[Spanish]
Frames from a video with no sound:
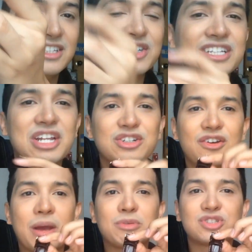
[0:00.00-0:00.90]
Yo ya se los
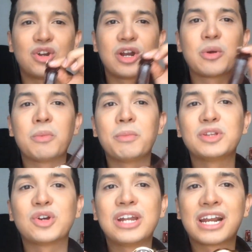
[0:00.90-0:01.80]
había mostrado en algún
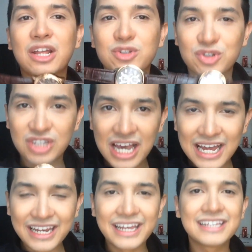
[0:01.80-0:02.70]
momento en las redes
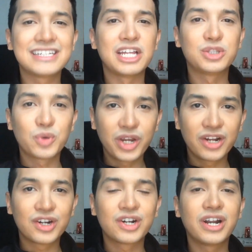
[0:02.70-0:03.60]
sociales, en
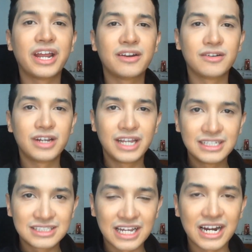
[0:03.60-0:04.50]
Twitter, en
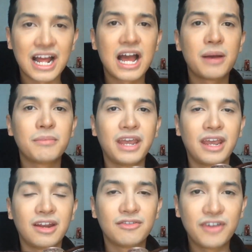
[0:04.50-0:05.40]
Instagram,
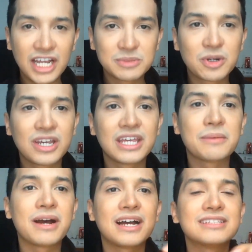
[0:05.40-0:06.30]
en Facebook y
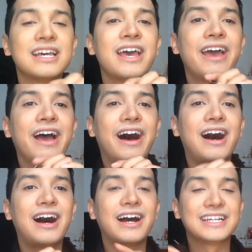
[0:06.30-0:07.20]
demás
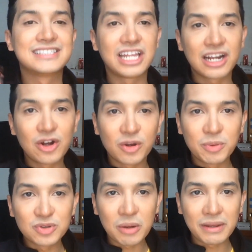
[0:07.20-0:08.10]
este reloj
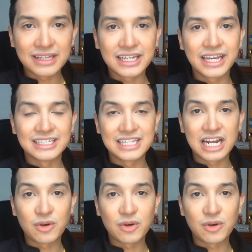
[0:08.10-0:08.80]
puntualmente es de